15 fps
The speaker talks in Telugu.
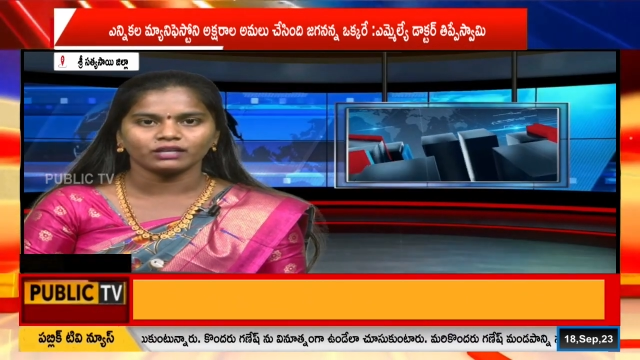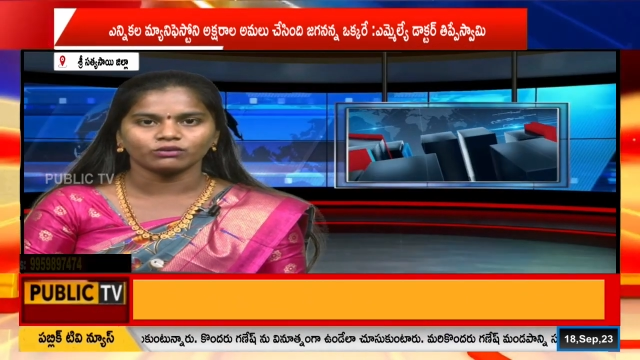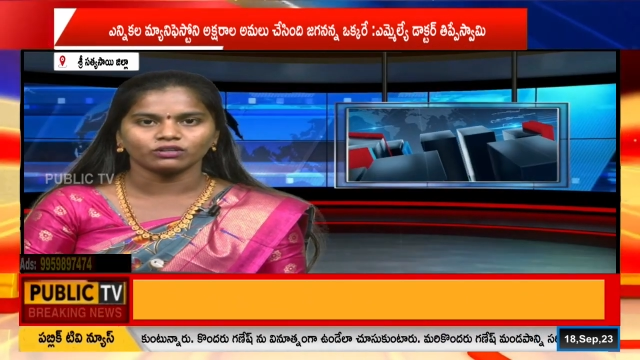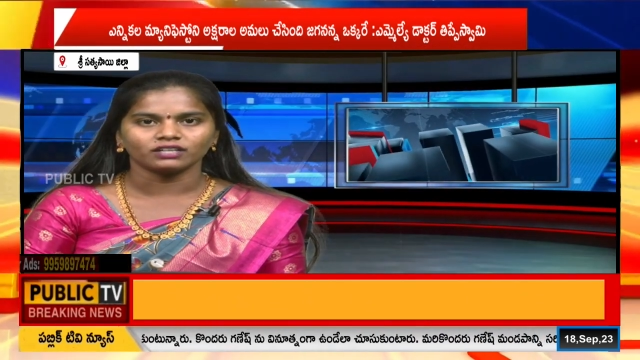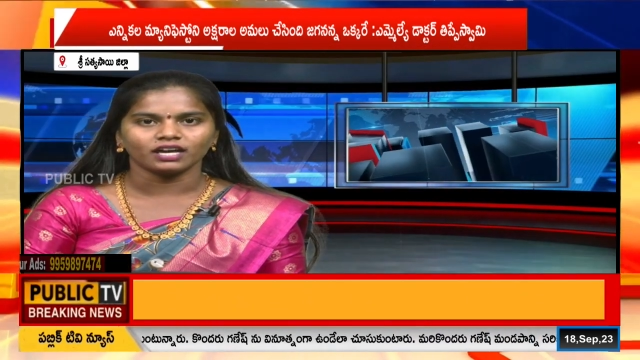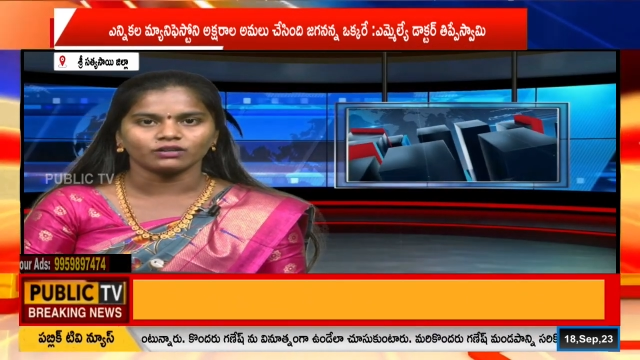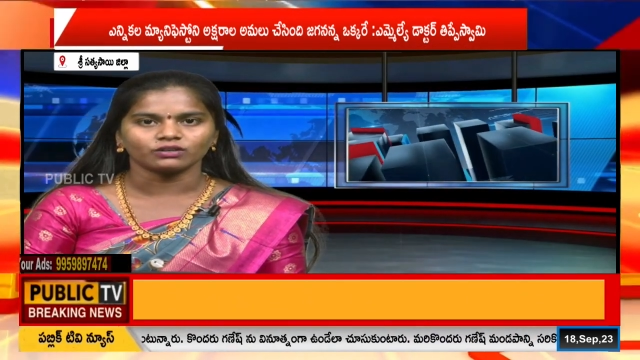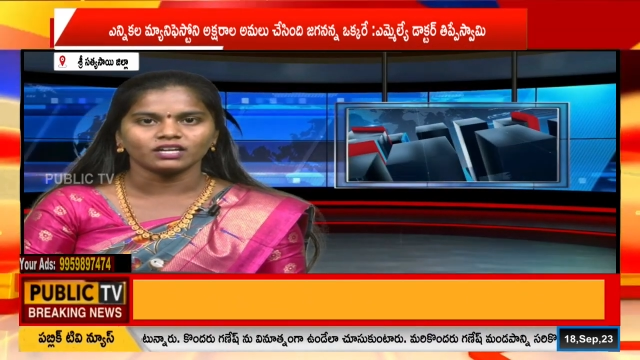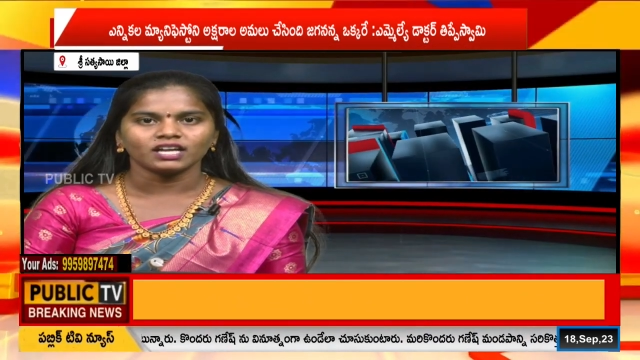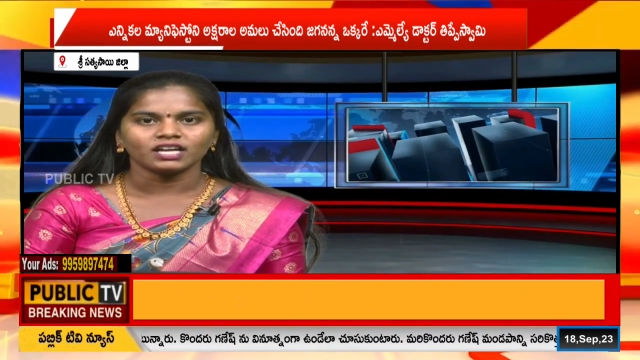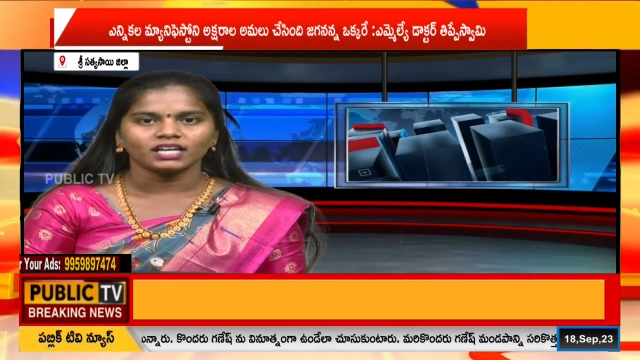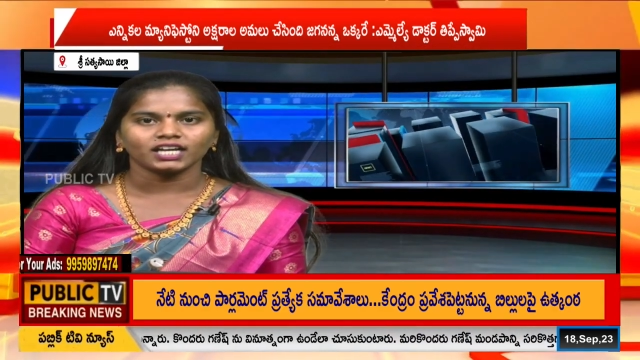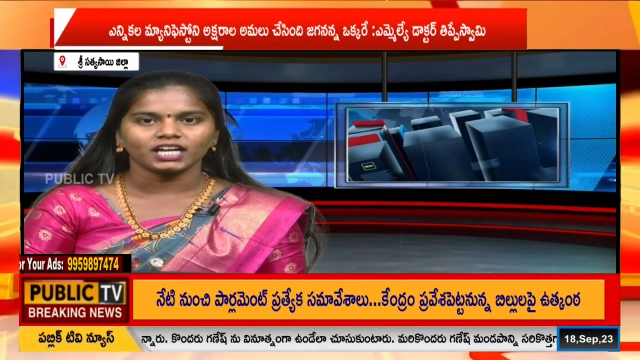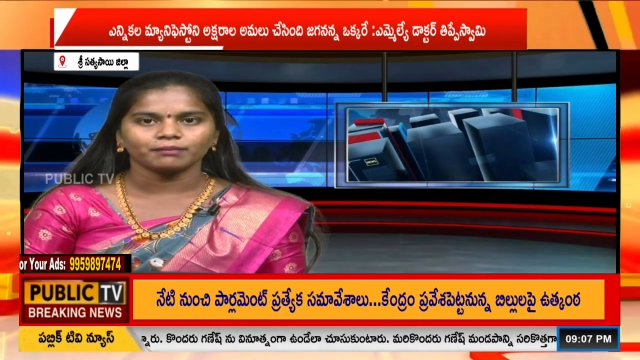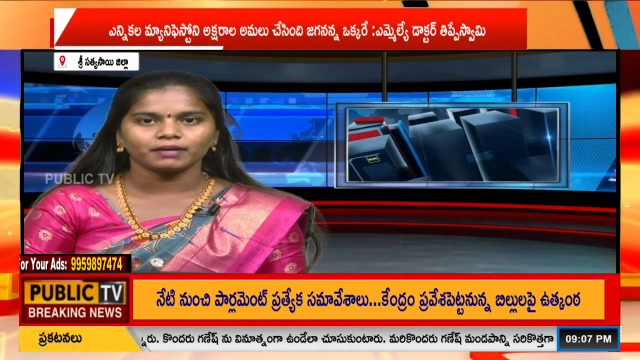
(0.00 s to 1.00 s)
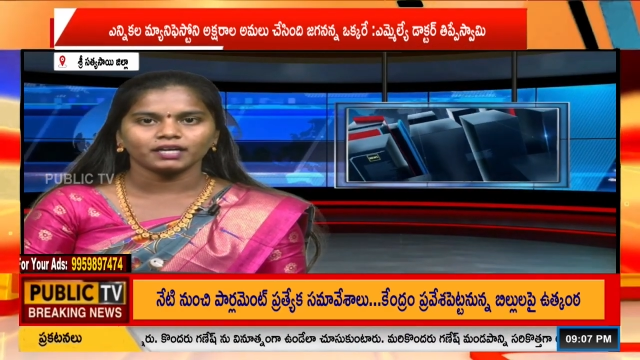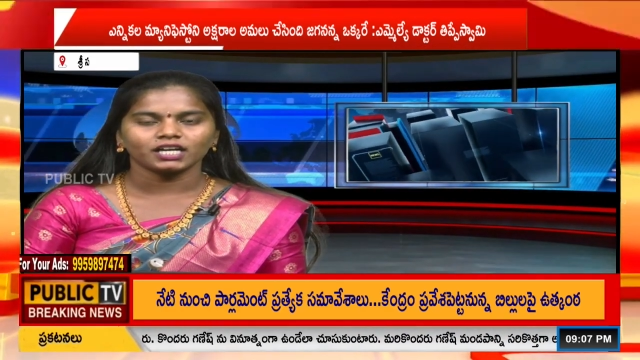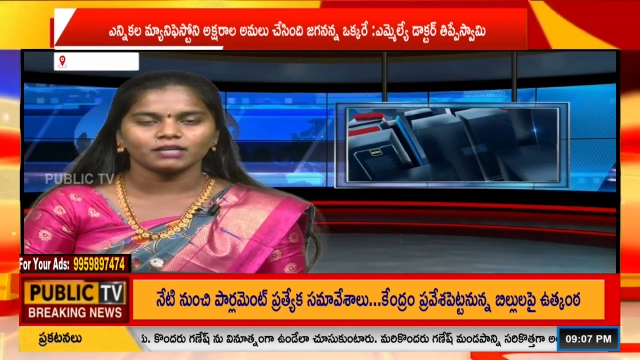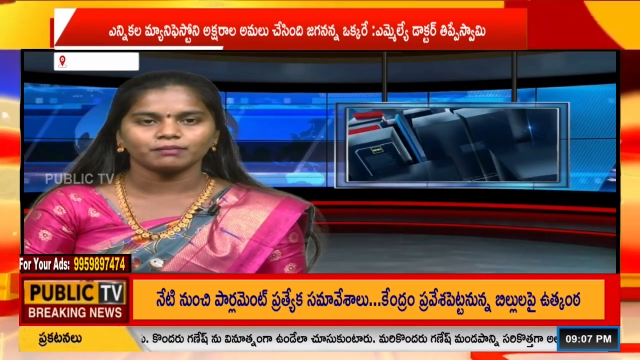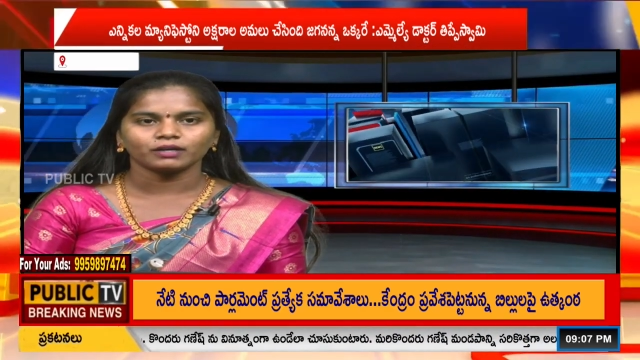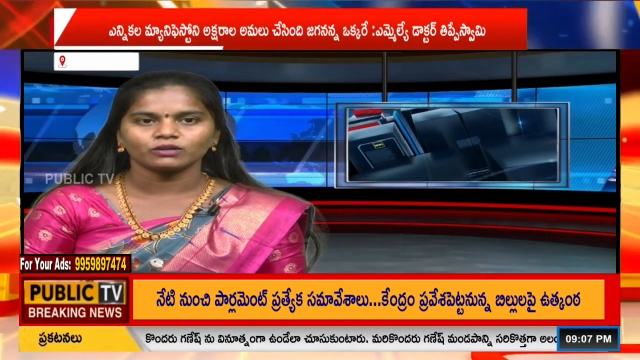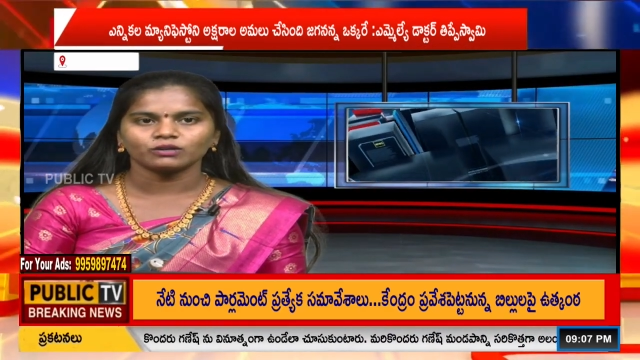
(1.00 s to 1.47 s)
పేర్కొన్నారు గడప
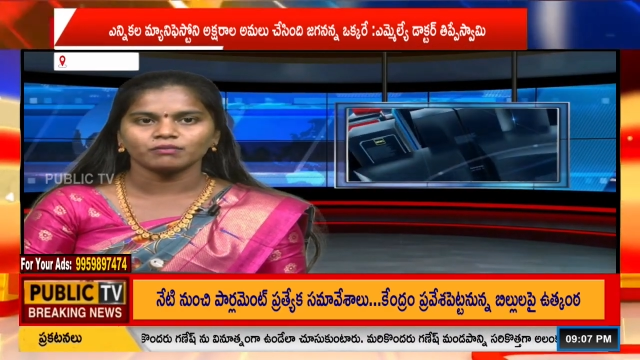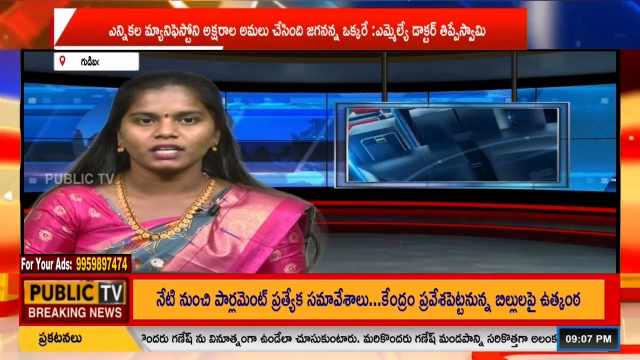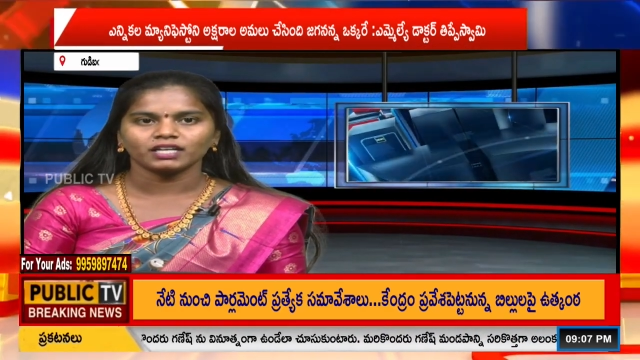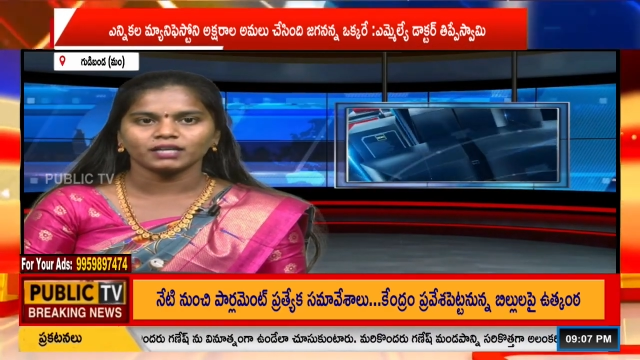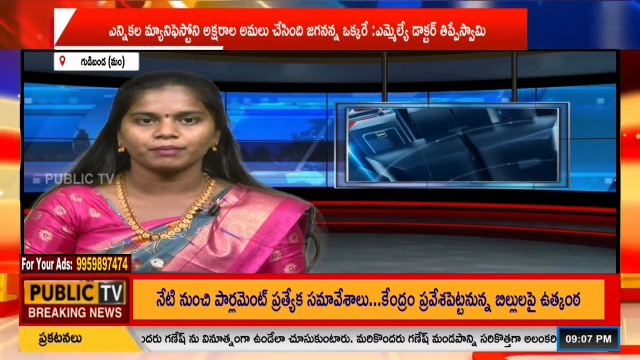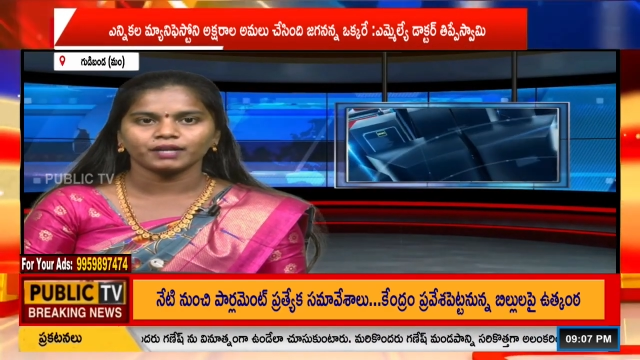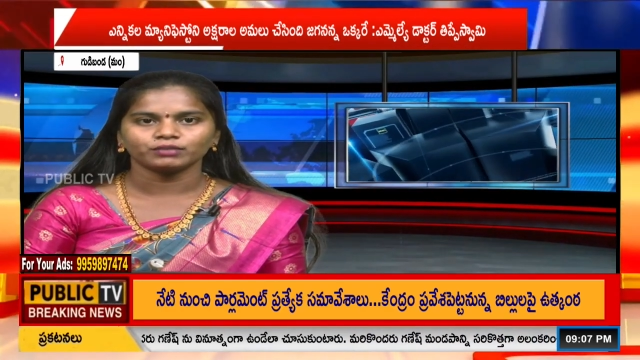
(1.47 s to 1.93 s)
గడపకు మన